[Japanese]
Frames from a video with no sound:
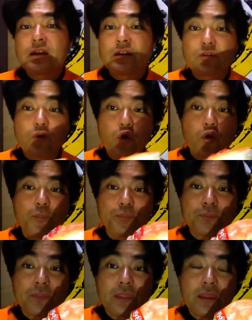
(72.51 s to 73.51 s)
あの、
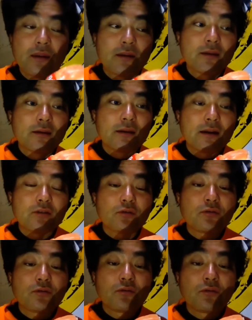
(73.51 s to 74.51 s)
あ
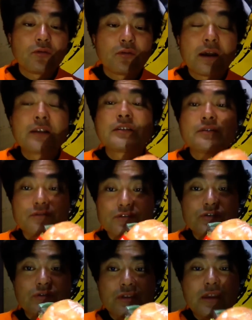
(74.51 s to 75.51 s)
の、回転寿
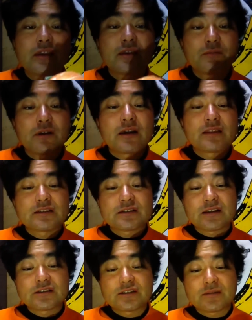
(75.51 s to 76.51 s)
司のね。まあ話
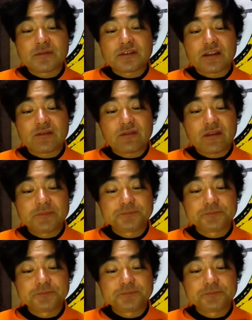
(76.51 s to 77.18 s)
変わっちゃいましたけどね。